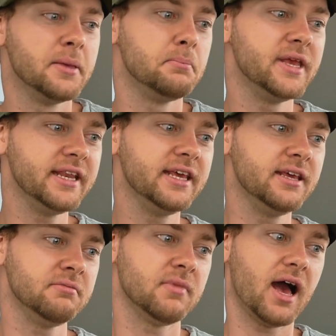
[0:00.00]

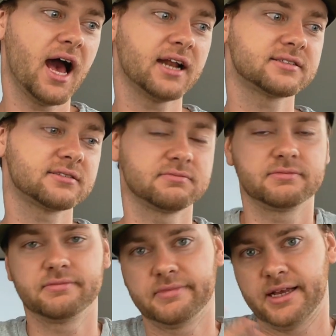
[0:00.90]
Mini hat,
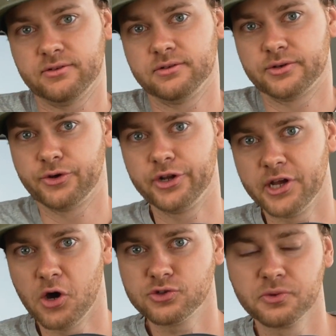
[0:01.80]
also gehört
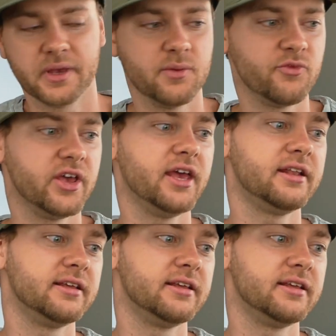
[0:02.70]
ja auch zu BMW,